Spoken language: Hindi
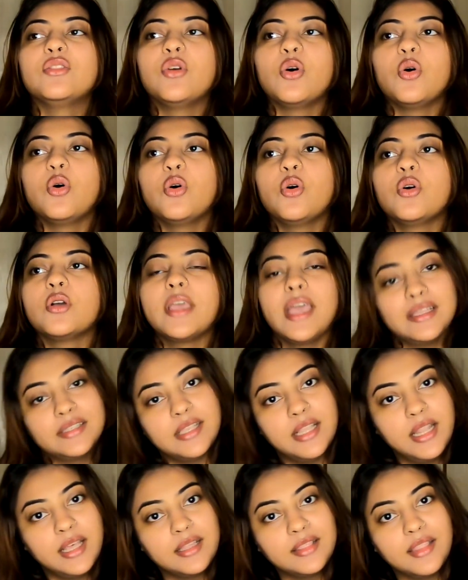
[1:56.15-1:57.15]
तो
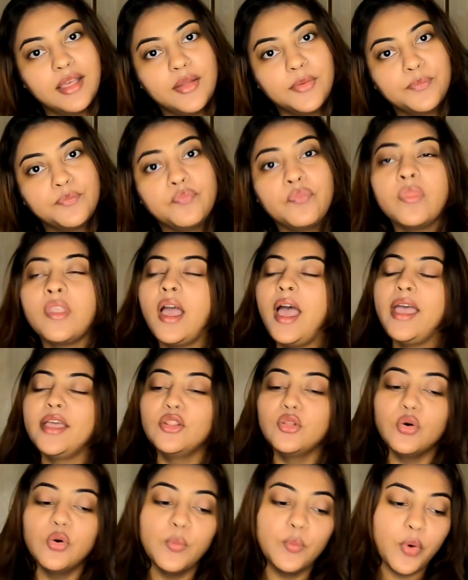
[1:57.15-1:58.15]
कैसा लगता है आई
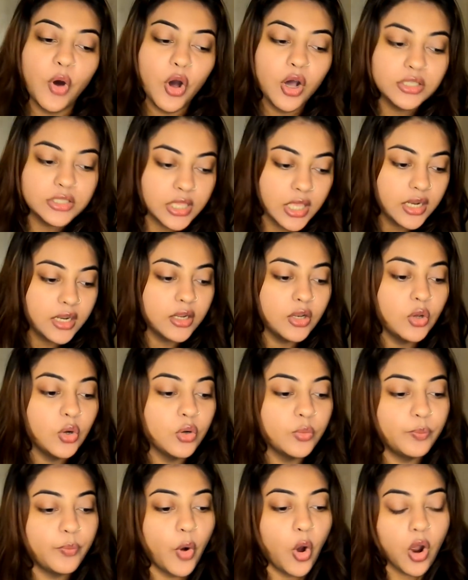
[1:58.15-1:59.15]
नो बहुत सारे
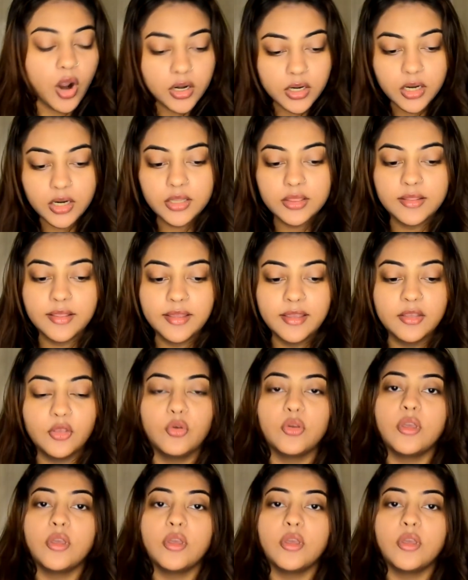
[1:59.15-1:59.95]
लोग बहुत डरते हैं